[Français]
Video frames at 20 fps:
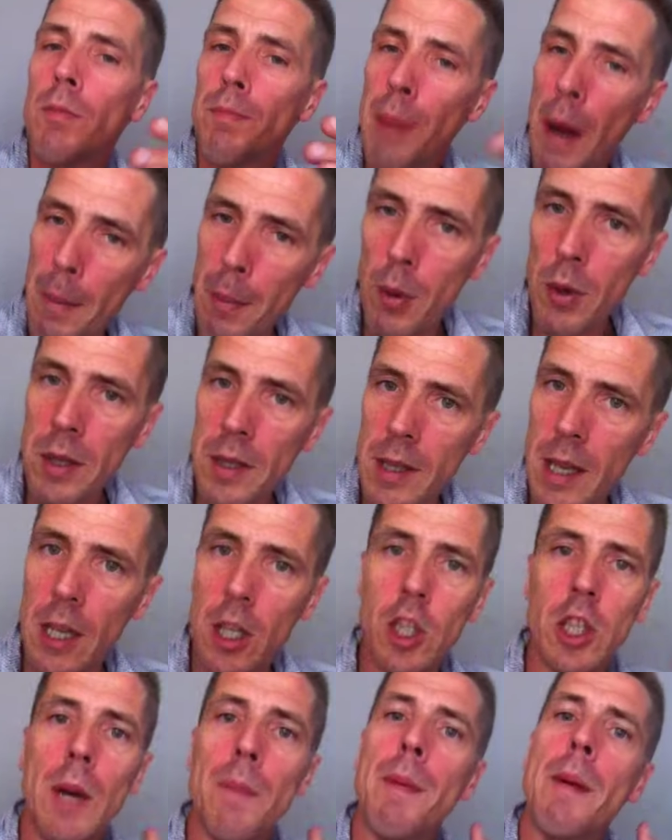Par
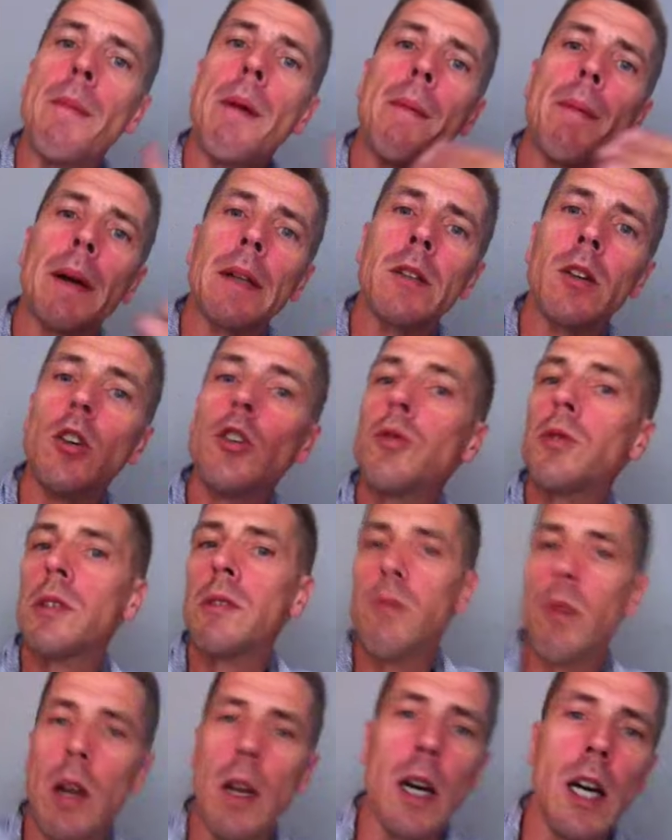politesse, j'appelle ma patronne, je lui
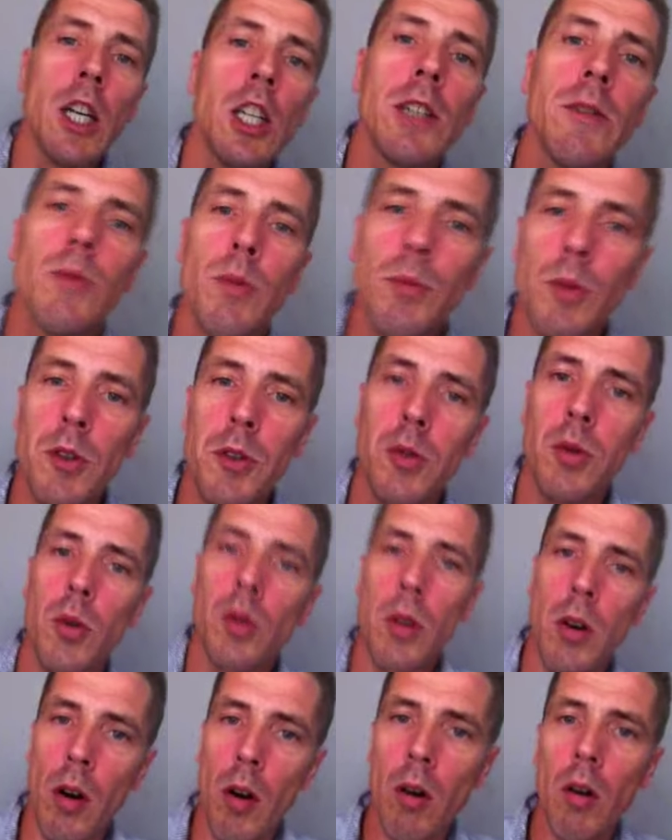dis voilà, j'ai vu Monsieur
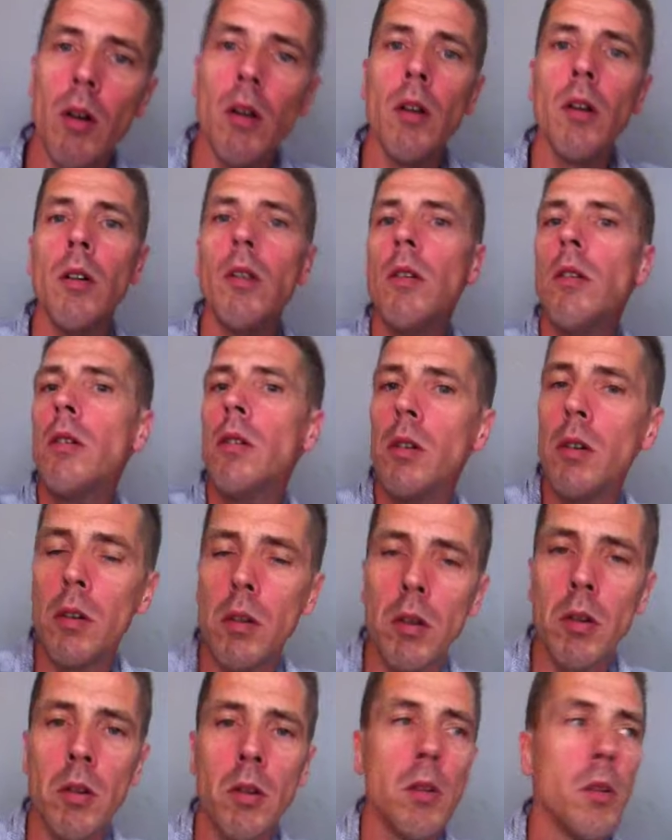Legrand, Grand,
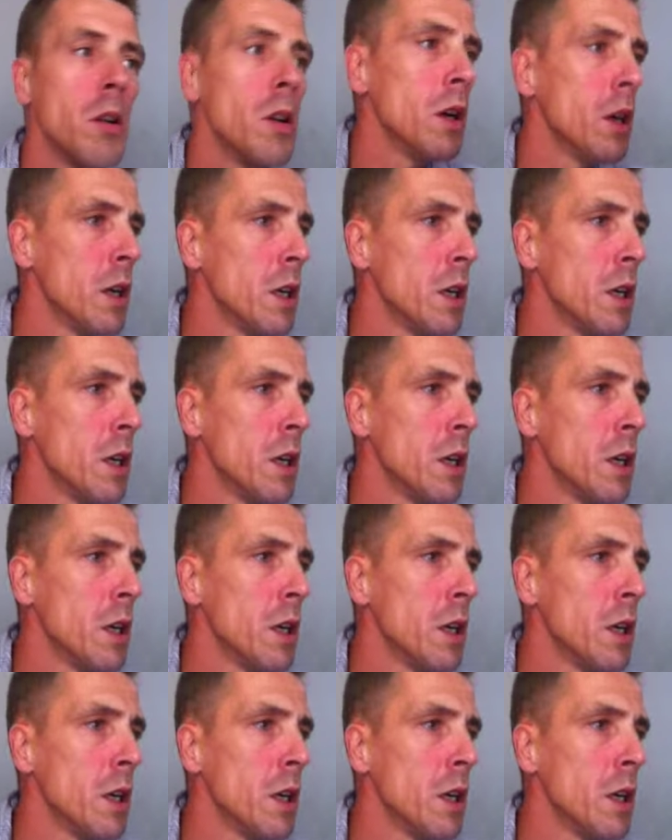euh,